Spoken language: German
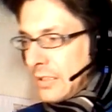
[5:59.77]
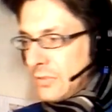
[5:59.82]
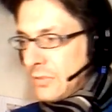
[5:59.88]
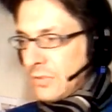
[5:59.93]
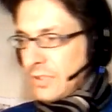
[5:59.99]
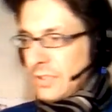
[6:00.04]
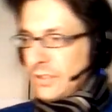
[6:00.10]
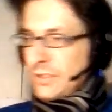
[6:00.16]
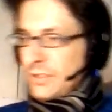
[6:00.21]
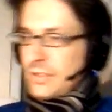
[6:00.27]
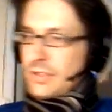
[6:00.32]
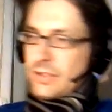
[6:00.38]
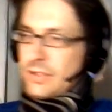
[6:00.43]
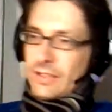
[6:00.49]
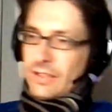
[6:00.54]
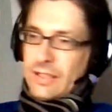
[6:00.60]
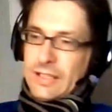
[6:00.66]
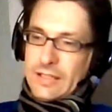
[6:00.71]
Also
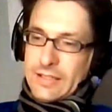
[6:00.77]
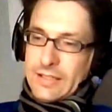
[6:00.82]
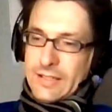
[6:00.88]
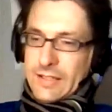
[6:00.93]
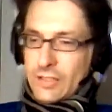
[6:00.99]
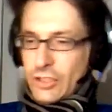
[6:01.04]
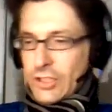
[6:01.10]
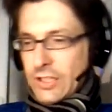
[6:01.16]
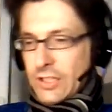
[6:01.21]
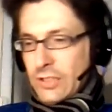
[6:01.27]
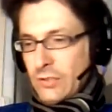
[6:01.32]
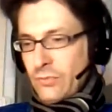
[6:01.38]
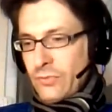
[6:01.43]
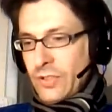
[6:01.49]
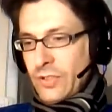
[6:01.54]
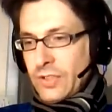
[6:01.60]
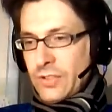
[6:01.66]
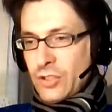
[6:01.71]
er äh, geht sehr stark
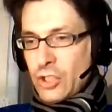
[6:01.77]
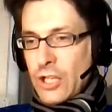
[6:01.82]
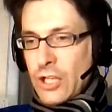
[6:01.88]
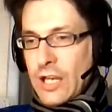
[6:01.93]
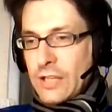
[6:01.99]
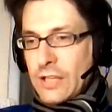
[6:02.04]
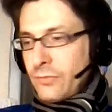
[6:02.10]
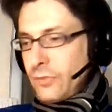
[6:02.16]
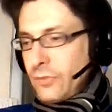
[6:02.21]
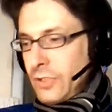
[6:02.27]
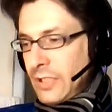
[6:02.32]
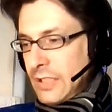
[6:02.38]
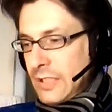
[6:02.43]
auf dieses Schlagen von